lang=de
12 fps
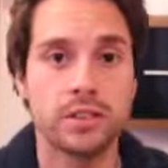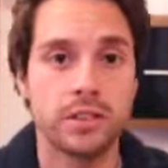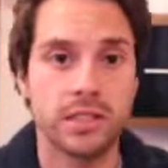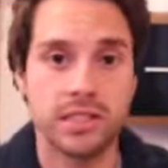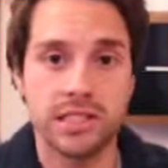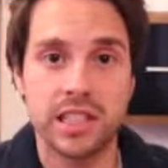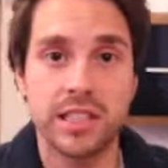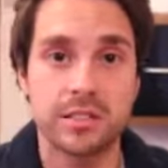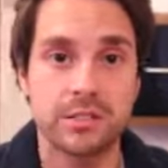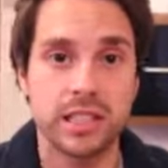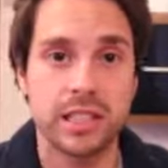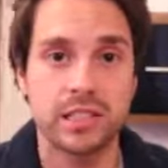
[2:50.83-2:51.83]
sollte es tatsächlich
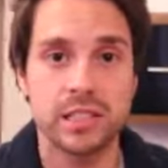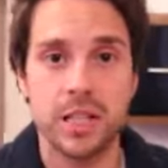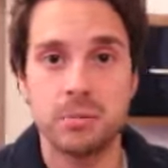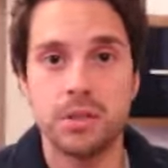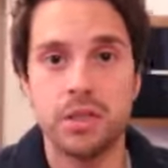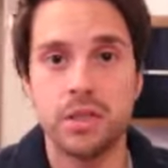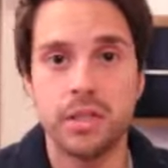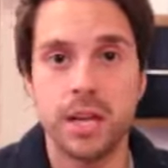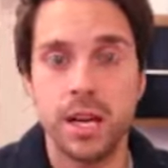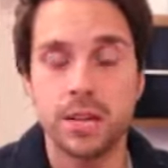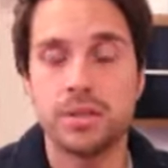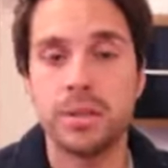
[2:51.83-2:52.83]
so sein, dass die NPD
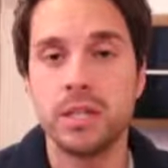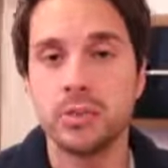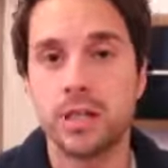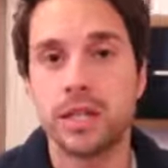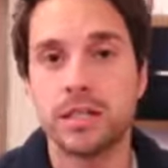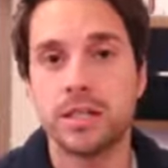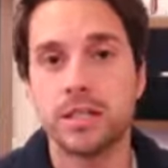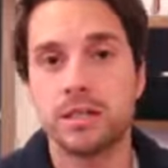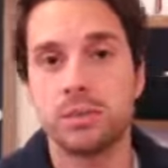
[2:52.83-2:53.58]
Verbindungen hat